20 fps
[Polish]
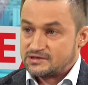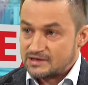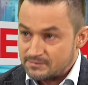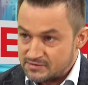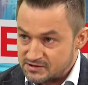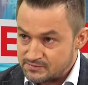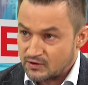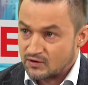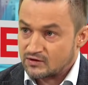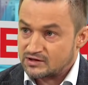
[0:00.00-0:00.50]

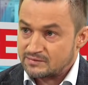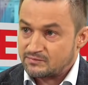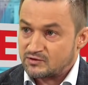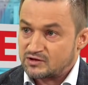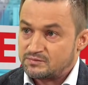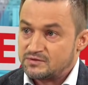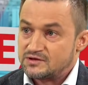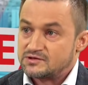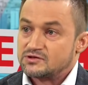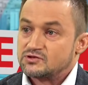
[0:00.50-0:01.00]
zbiorą te
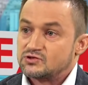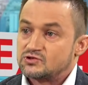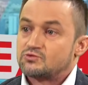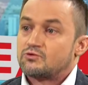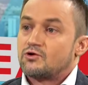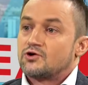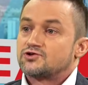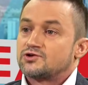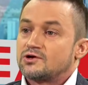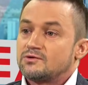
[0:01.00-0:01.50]
podpisy,
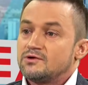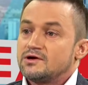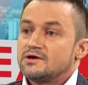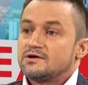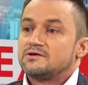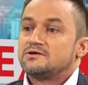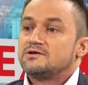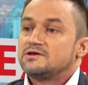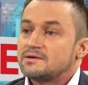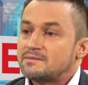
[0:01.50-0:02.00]
złożą,
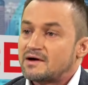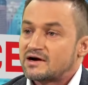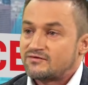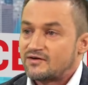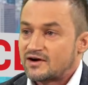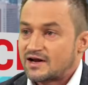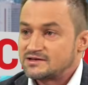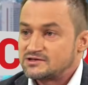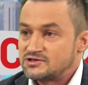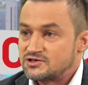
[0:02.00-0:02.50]
nie ma
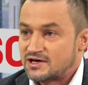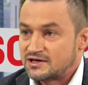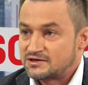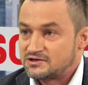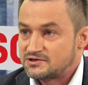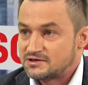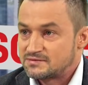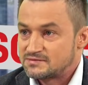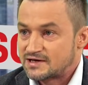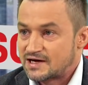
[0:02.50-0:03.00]
gwarancji, że
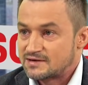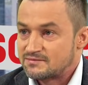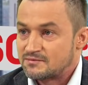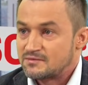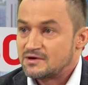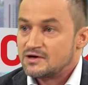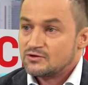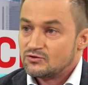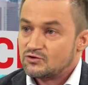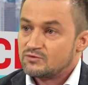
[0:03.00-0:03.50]
radni się tym zajmą.
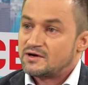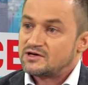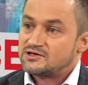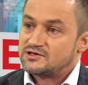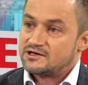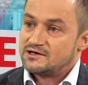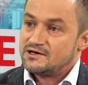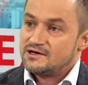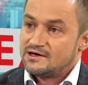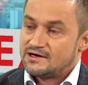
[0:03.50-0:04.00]
Tu
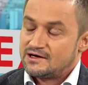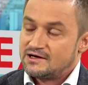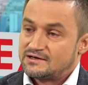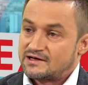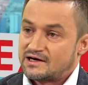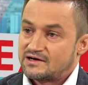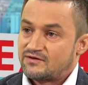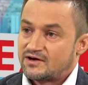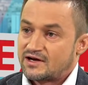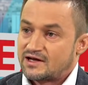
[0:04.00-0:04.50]
będzie e,
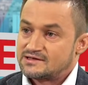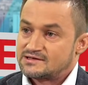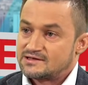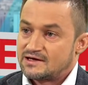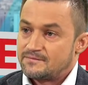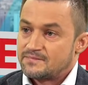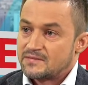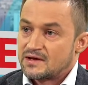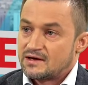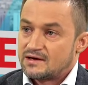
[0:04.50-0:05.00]
ta
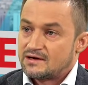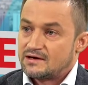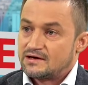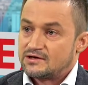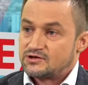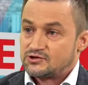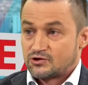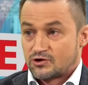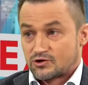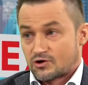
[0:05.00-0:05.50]
gwarancja.
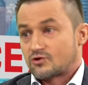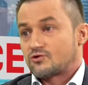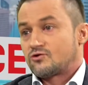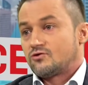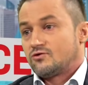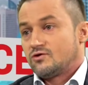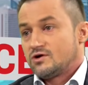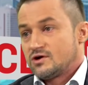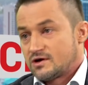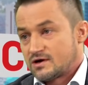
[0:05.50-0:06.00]
E, co
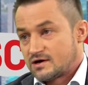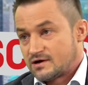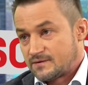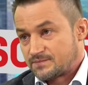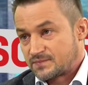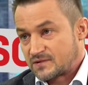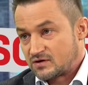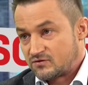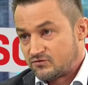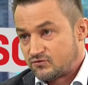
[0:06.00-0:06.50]
roku
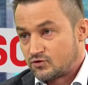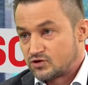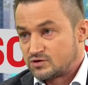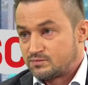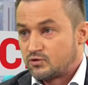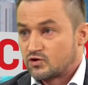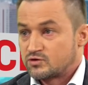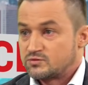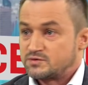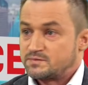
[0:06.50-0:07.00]
wójt,
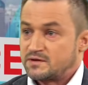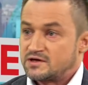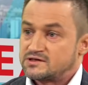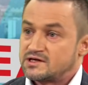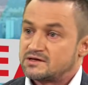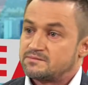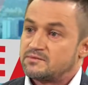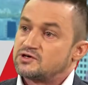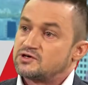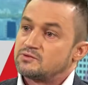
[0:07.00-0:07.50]
burmistrz,
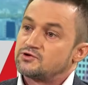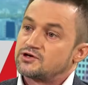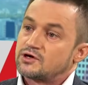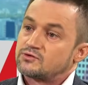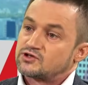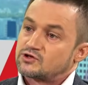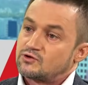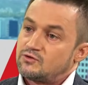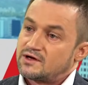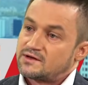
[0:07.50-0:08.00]
prezydent
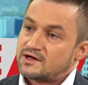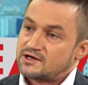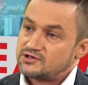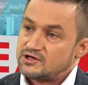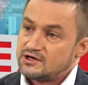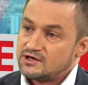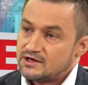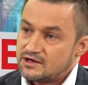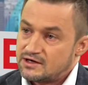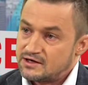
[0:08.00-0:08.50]
musiał składać
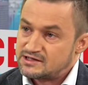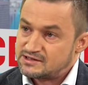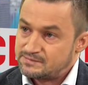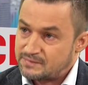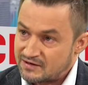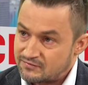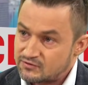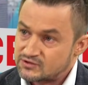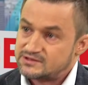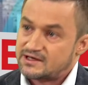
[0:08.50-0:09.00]
e,
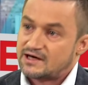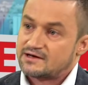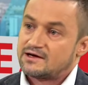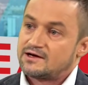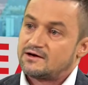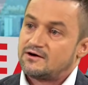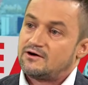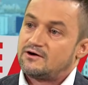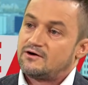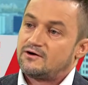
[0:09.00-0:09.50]

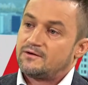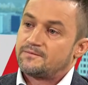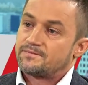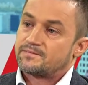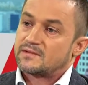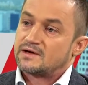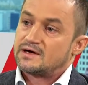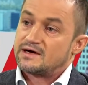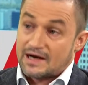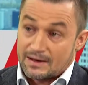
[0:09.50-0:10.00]
sprawozdanie o
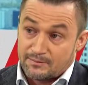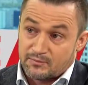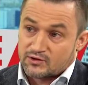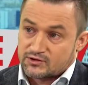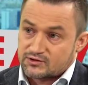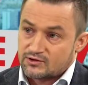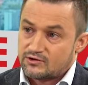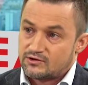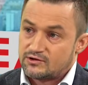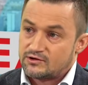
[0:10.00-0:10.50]

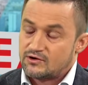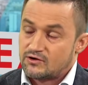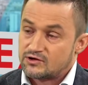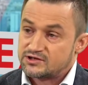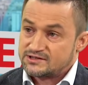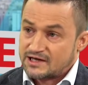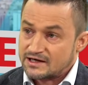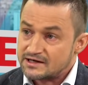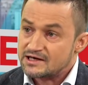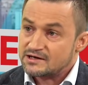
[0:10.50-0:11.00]
raport o
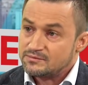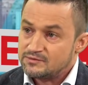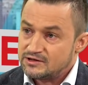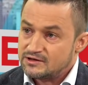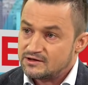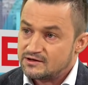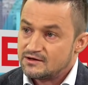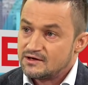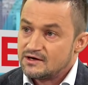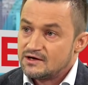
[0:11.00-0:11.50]
stanie
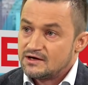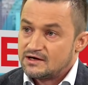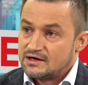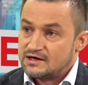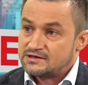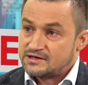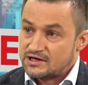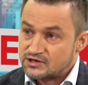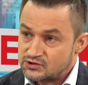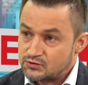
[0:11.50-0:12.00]
gminy.
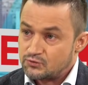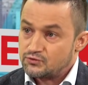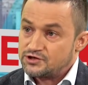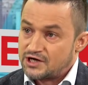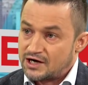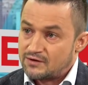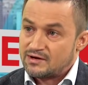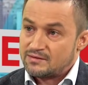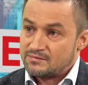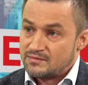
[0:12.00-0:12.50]
Też z
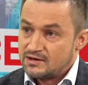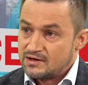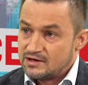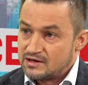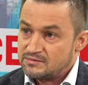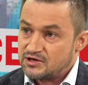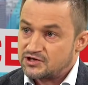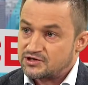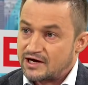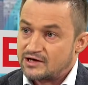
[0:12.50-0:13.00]
udziałem
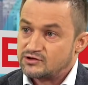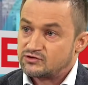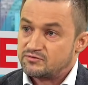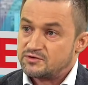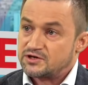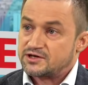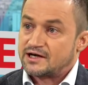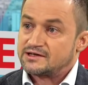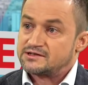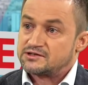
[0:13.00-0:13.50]
mieszkańców.
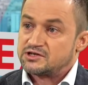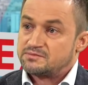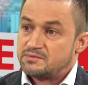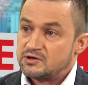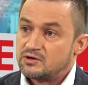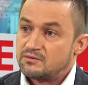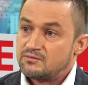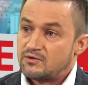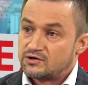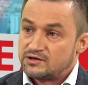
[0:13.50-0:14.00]
Mieszkańcy też
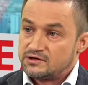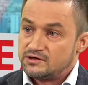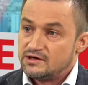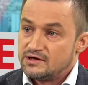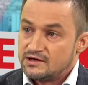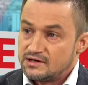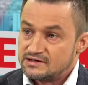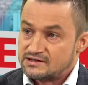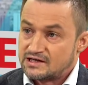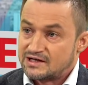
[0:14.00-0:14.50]
będą mogli
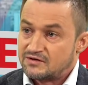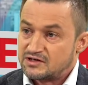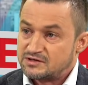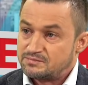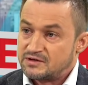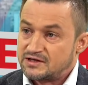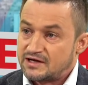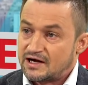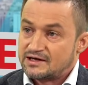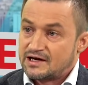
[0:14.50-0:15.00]
zadawać
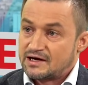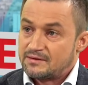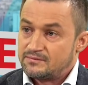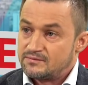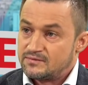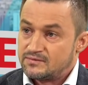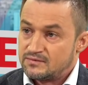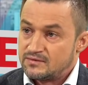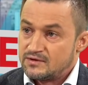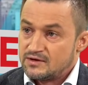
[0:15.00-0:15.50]
pytania,
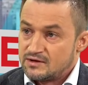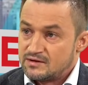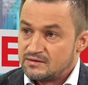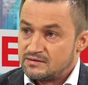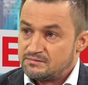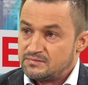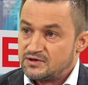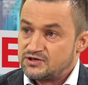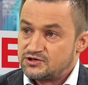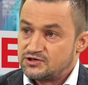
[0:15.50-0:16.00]

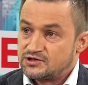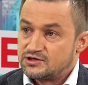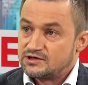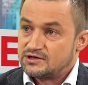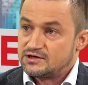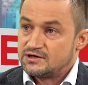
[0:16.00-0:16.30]
być